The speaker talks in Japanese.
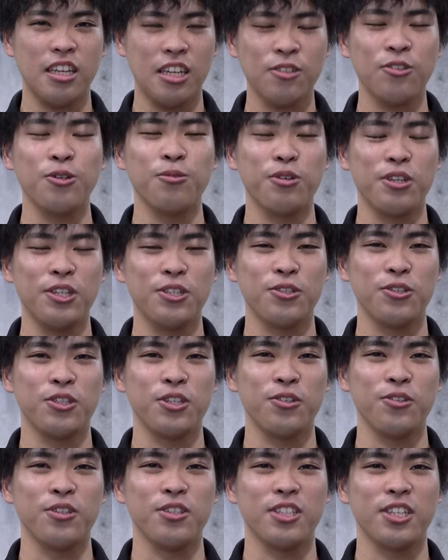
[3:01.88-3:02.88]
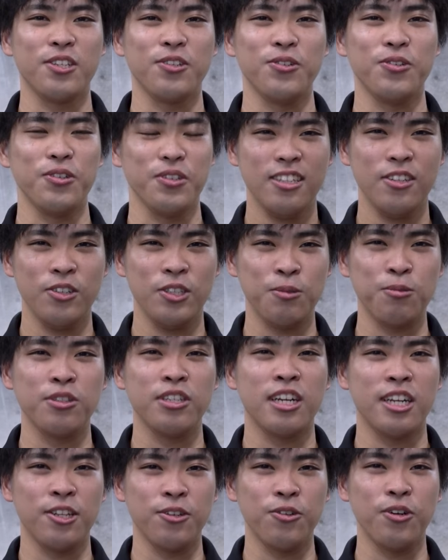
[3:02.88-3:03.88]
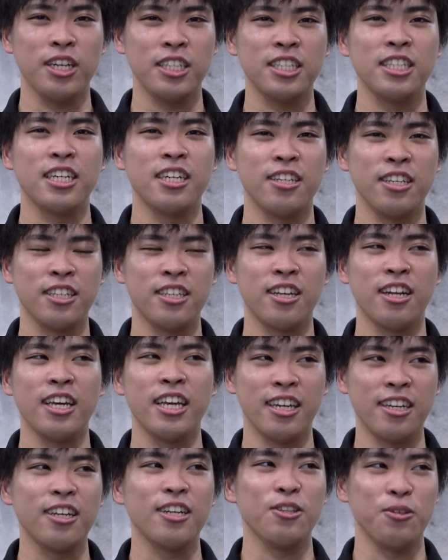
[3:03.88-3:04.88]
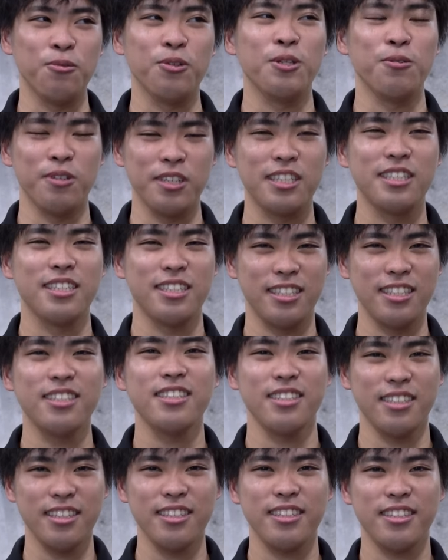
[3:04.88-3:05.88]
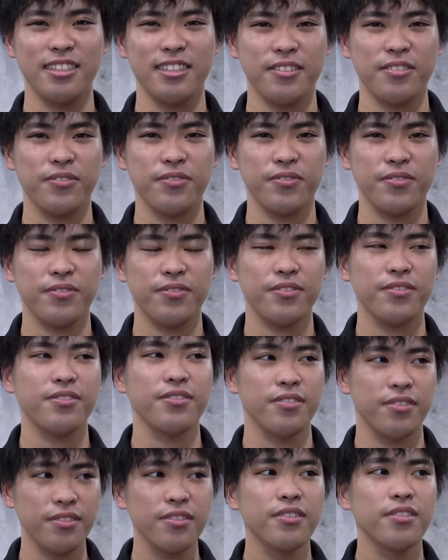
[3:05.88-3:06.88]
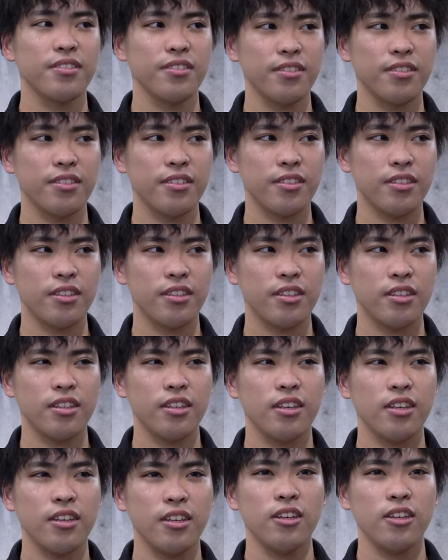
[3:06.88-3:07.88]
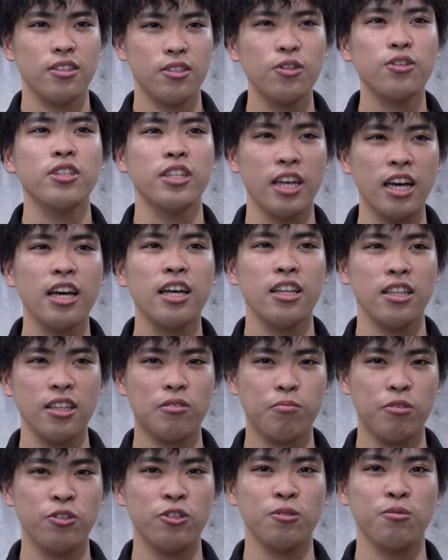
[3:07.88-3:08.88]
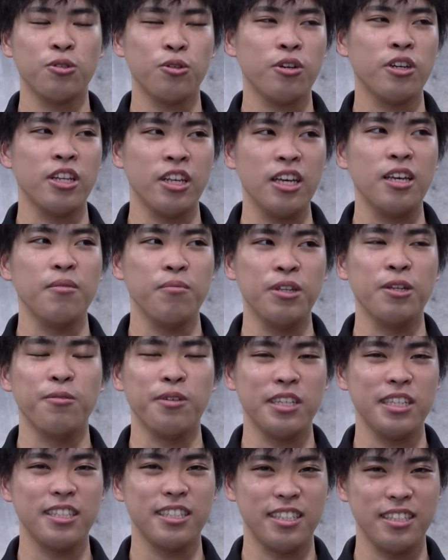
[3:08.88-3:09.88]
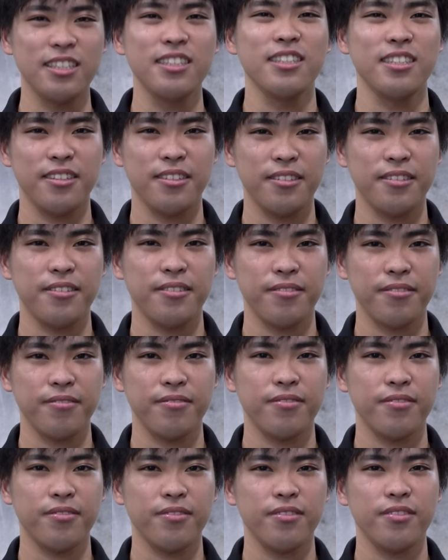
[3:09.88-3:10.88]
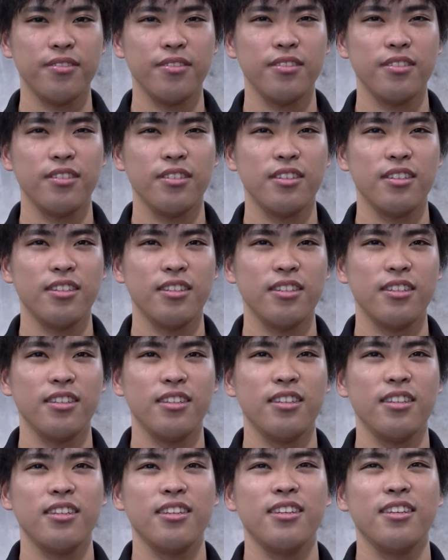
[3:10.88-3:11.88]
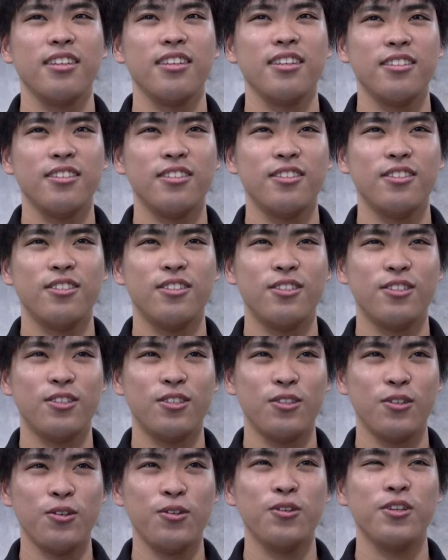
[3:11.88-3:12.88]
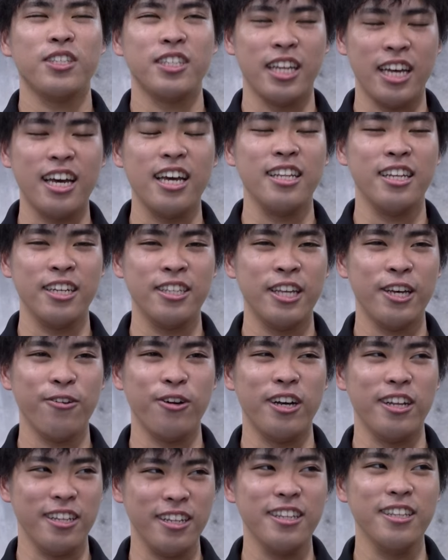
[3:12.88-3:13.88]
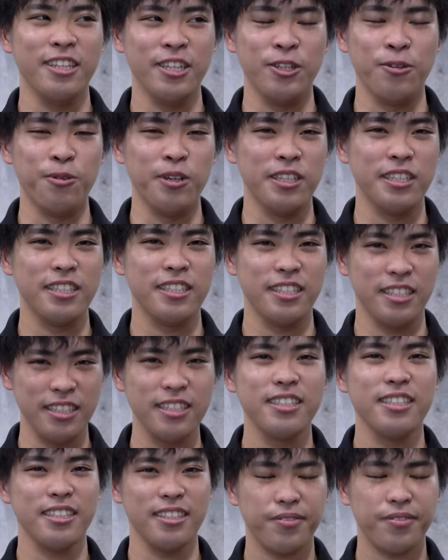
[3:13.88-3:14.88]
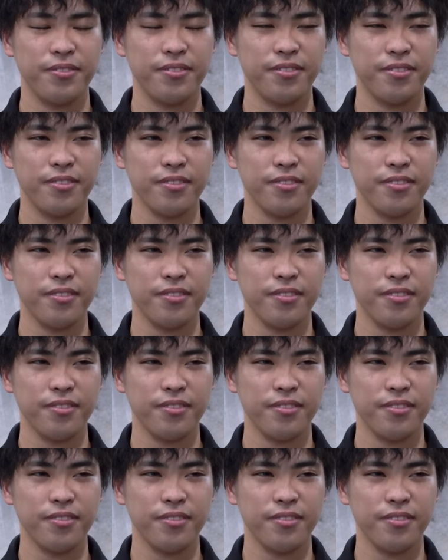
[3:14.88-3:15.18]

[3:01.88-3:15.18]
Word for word: とても緊張してるんですけど、自分なりの走りができたらいいかなと思ってます。PIST6のレースご覧になられました？そうですね。はい。YouTube とかで見てます。どうですか？レースのイメージとかできてます？そうですね。はい。大体はできてます。今